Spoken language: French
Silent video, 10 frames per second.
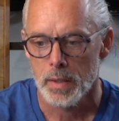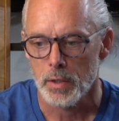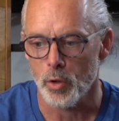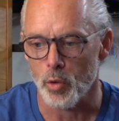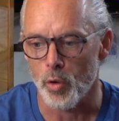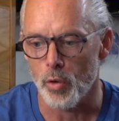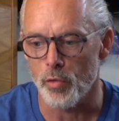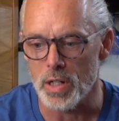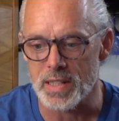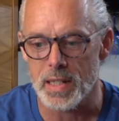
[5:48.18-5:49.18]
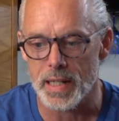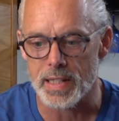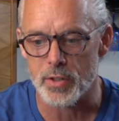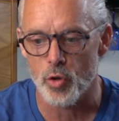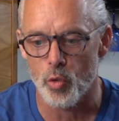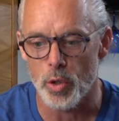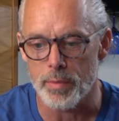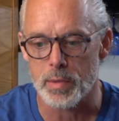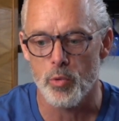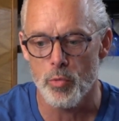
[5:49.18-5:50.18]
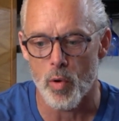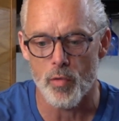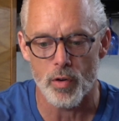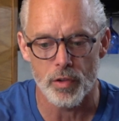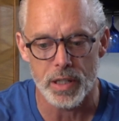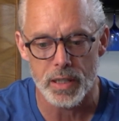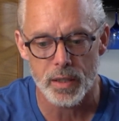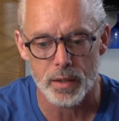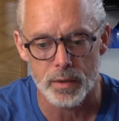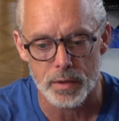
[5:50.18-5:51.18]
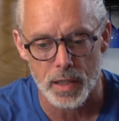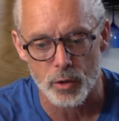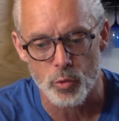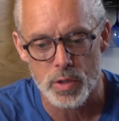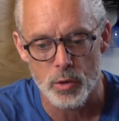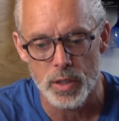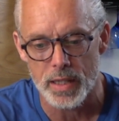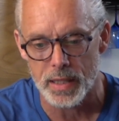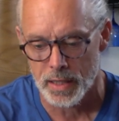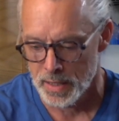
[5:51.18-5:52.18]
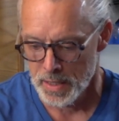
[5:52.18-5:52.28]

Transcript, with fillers: Donc, on va laisser la question rouler un petit peu, puis on va revenir tantôt. Salut, Danick.